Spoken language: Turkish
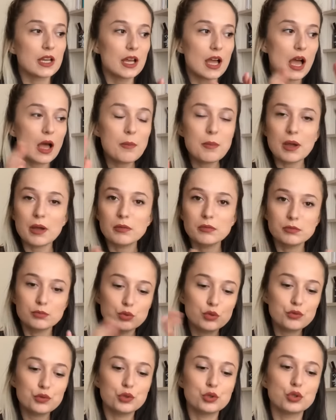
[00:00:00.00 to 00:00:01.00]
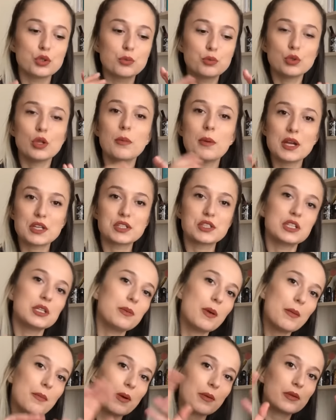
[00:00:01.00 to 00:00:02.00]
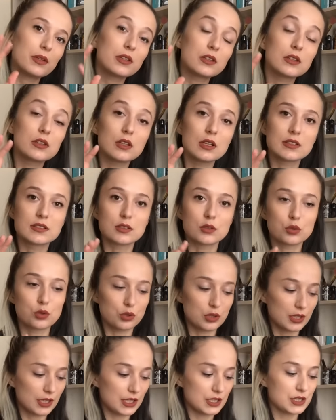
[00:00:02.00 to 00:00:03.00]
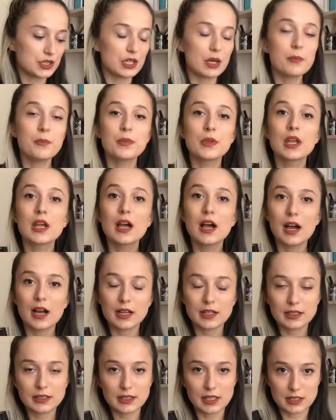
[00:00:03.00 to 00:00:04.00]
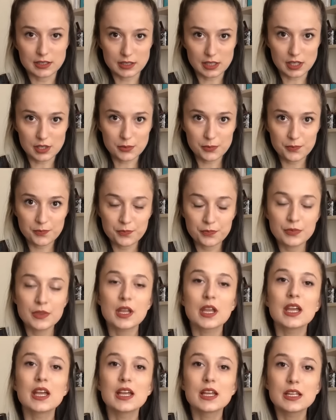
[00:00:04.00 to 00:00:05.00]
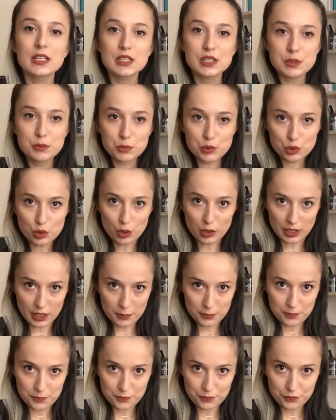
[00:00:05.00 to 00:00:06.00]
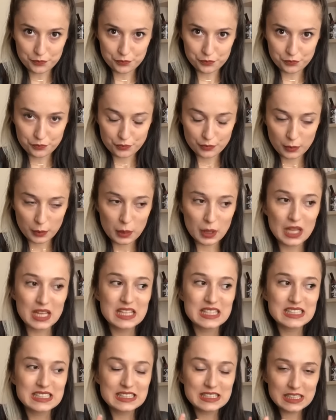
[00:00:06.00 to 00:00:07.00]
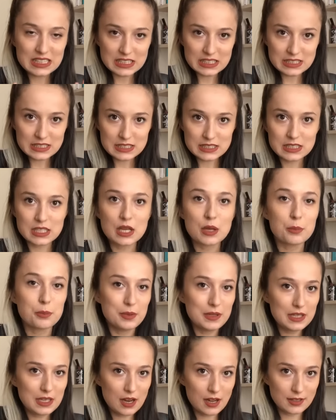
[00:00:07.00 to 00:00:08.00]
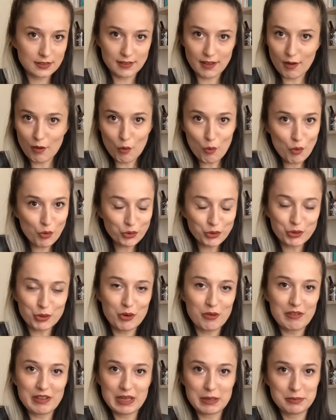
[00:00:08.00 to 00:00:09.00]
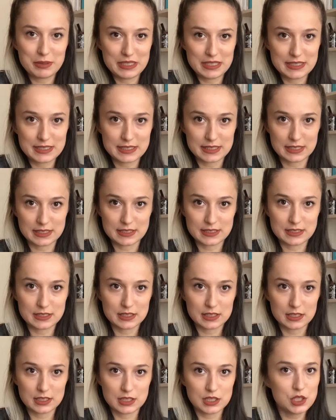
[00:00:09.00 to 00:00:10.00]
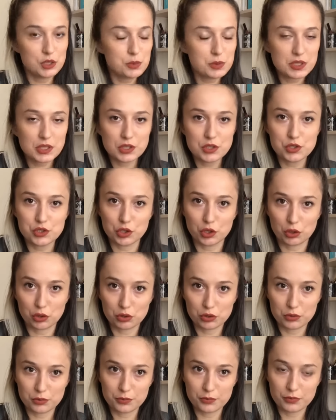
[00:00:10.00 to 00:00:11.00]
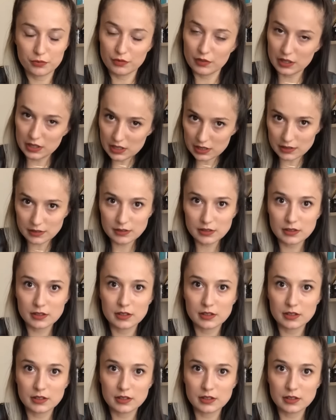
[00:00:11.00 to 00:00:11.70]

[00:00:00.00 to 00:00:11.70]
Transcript: hemen bu videoda buna başlayıp hemen asıl konuya geçeceğim. Arkadaşlar şimdi şöyle. Siz bir ayda 10 kilo verebilirsiniz. Hiçbir sakınca yok. Verin.